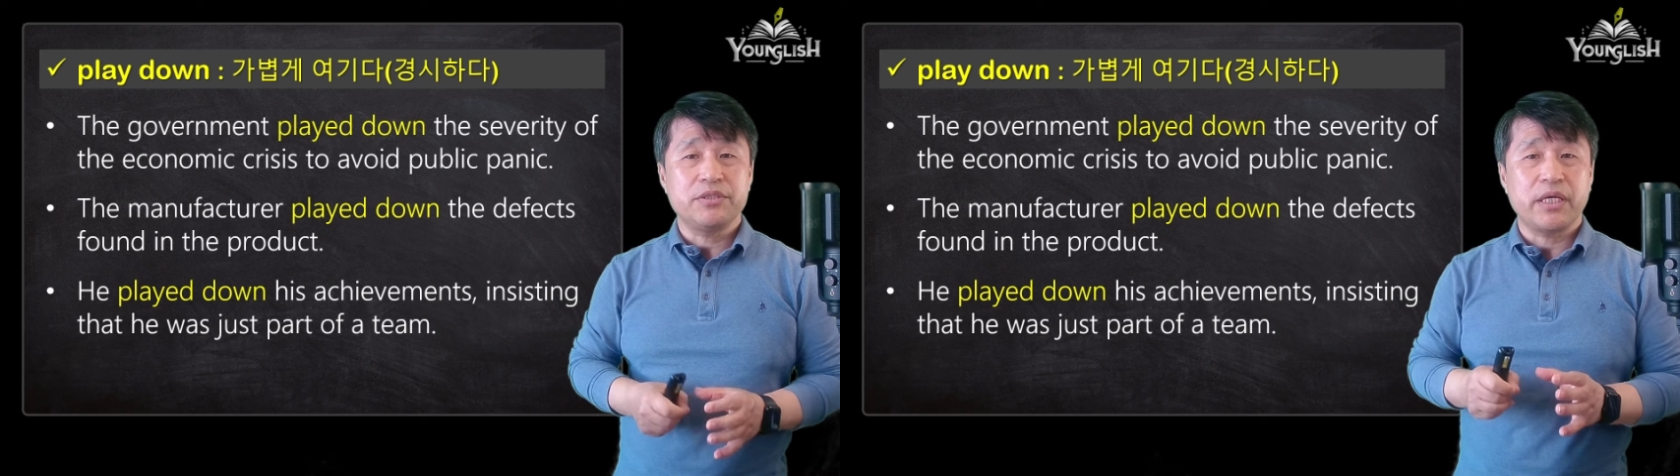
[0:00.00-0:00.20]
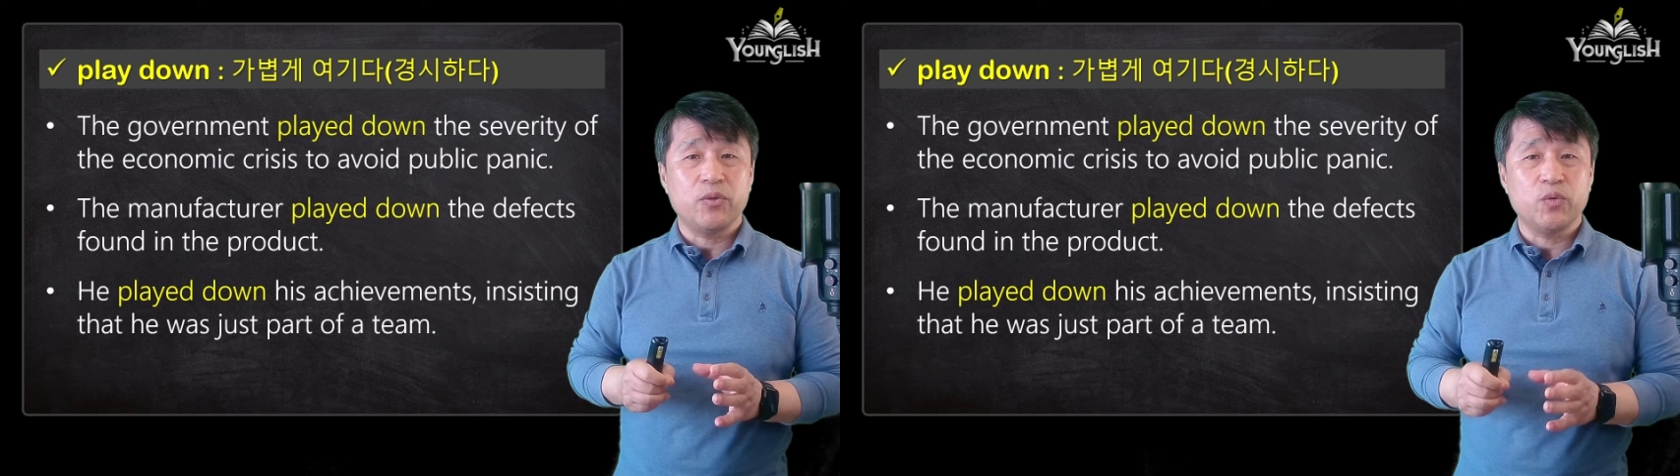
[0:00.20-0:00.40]

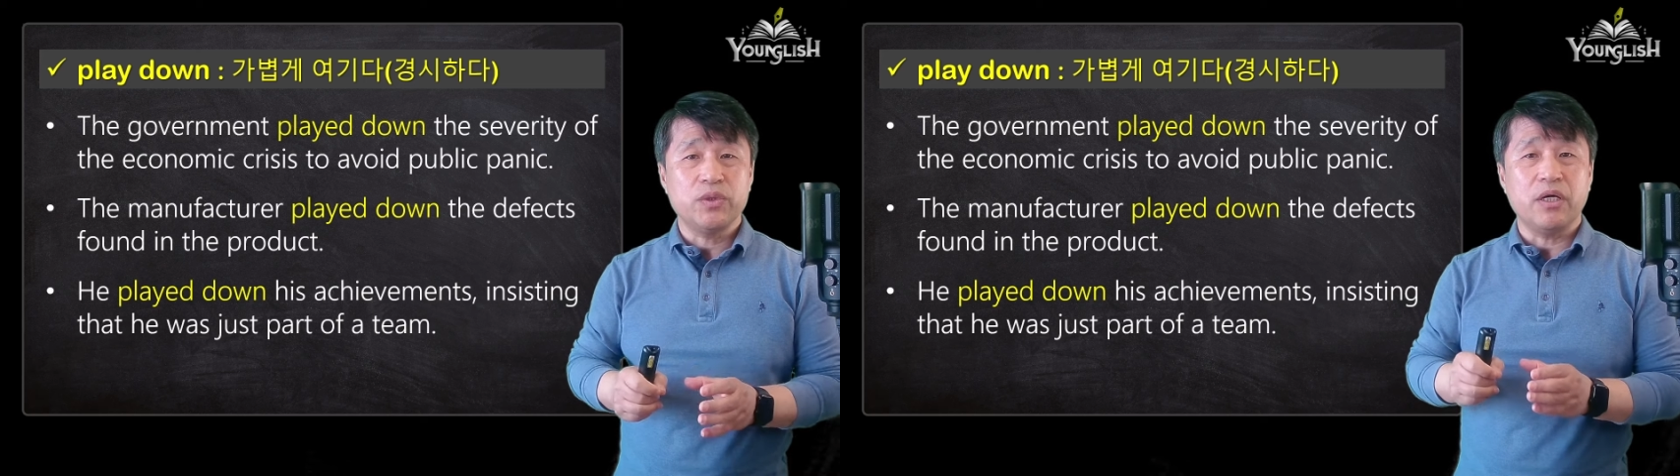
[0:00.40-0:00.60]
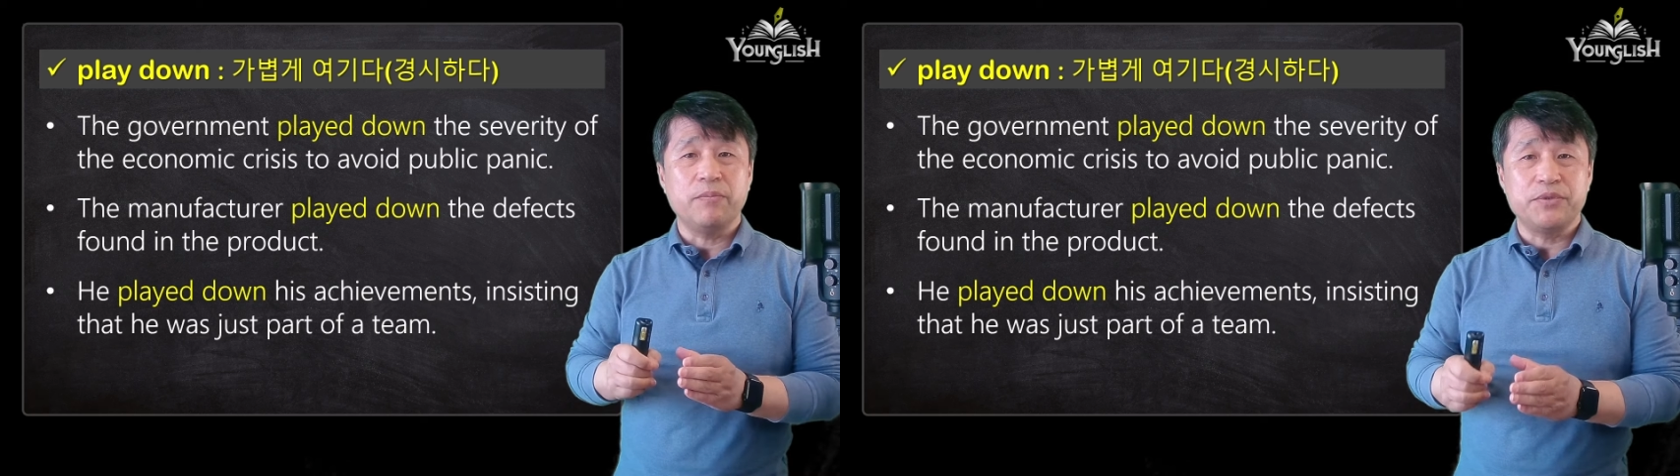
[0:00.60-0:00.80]

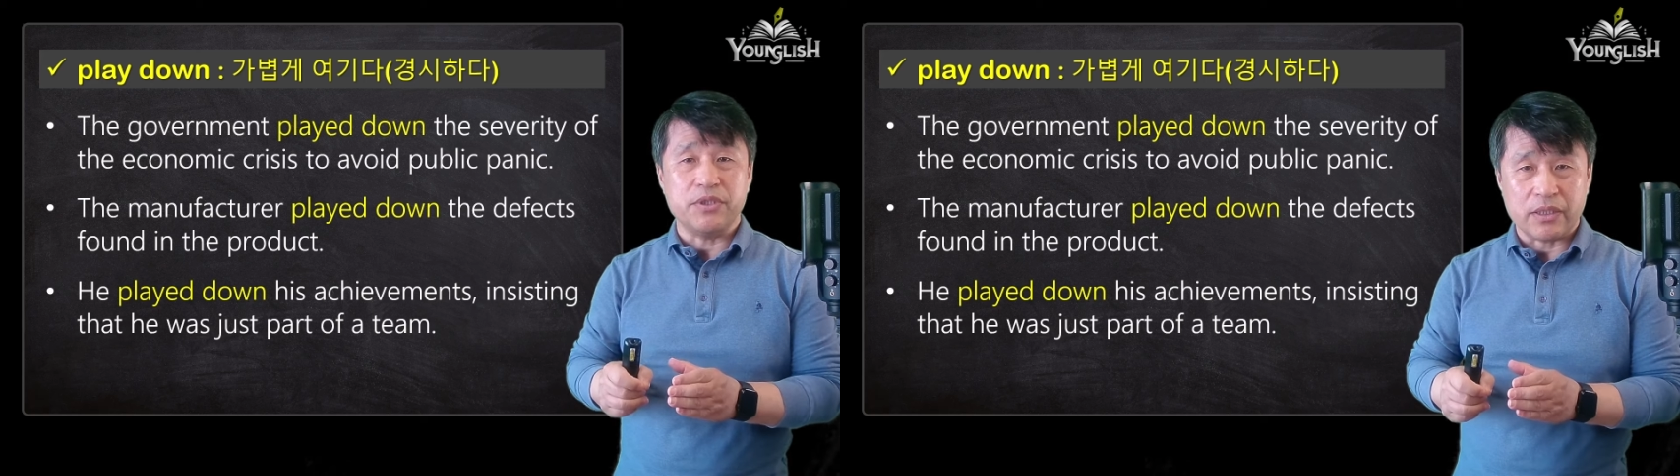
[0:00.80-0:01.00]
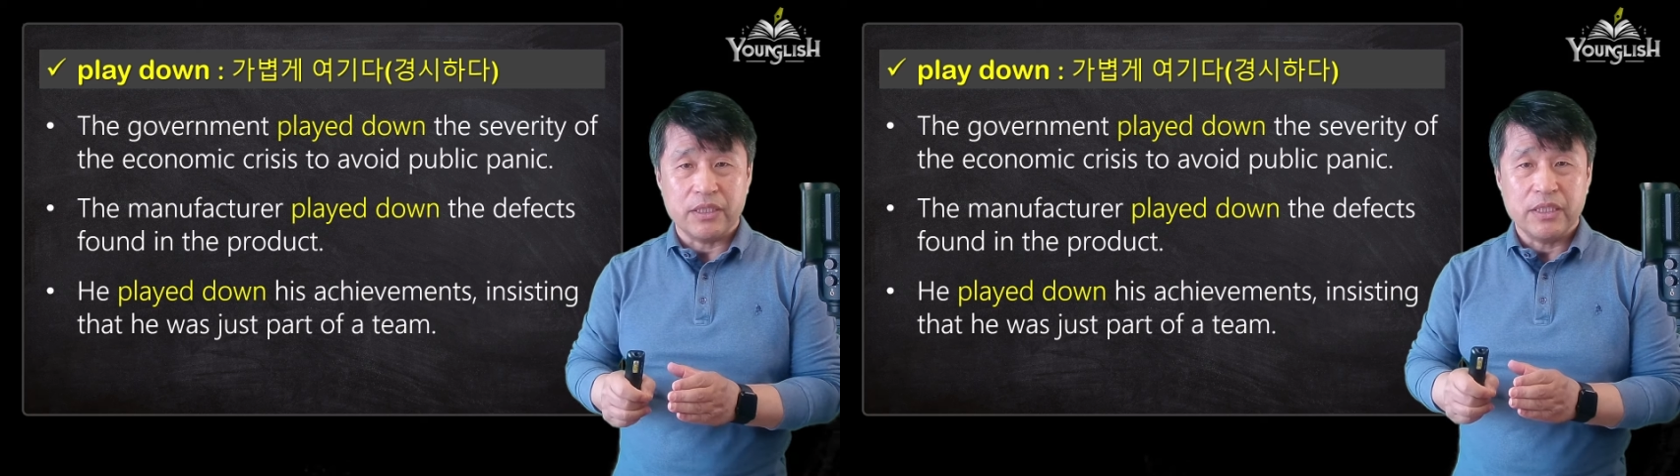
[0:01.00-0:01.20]
세운
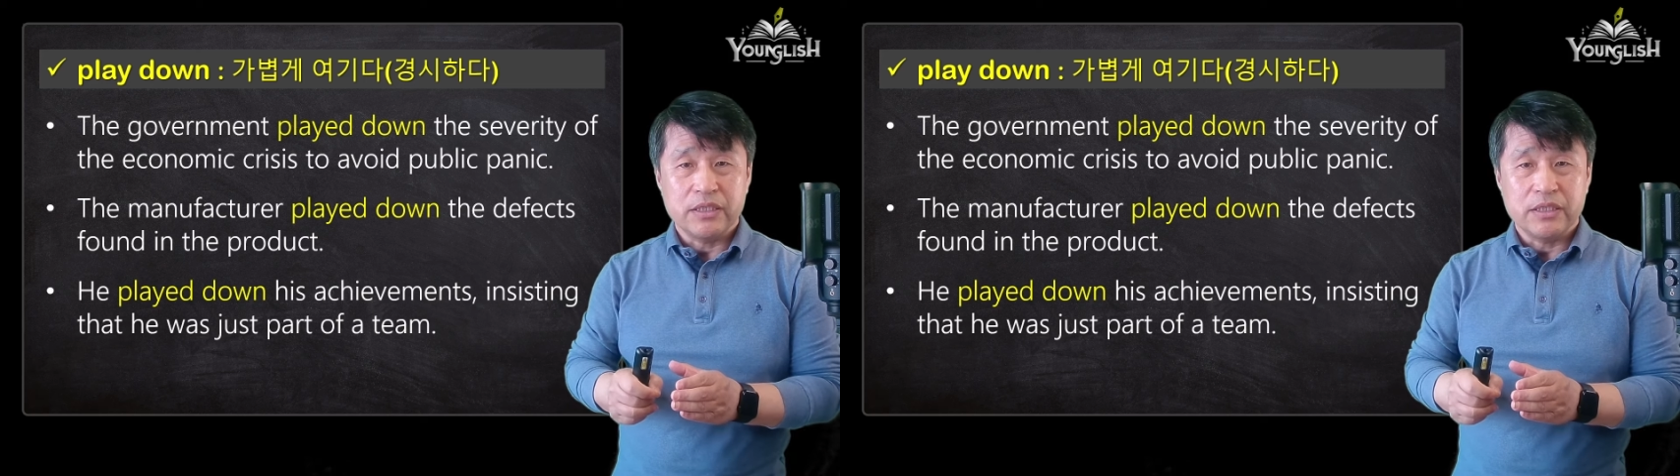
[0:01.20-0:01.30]
업적,